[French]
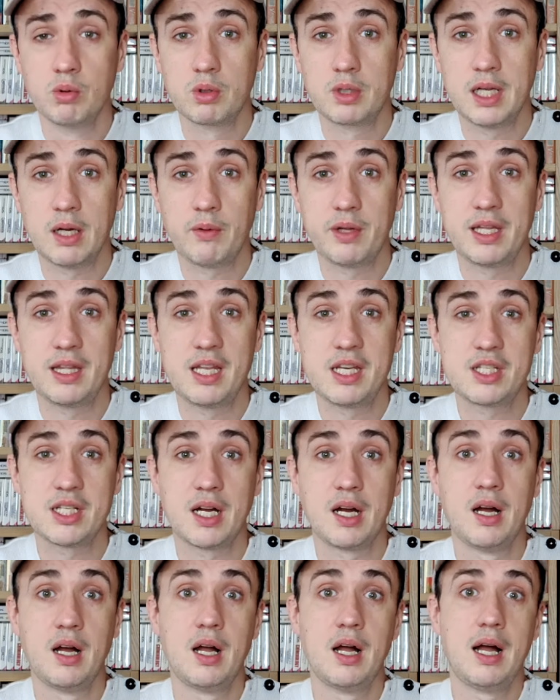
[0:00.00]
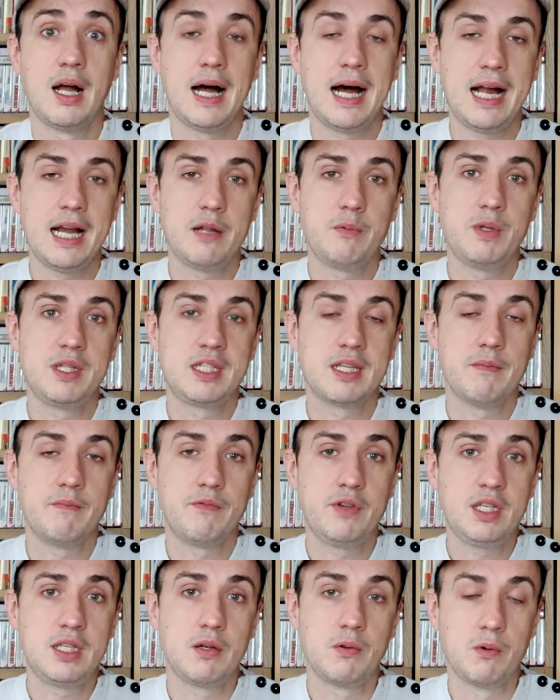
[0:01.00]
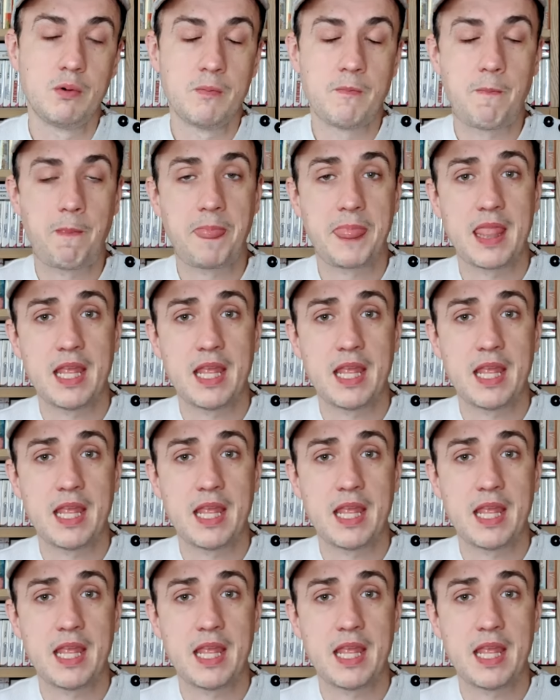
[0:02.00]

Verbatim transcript: Donc là, on est déjà à la huitième vidéo.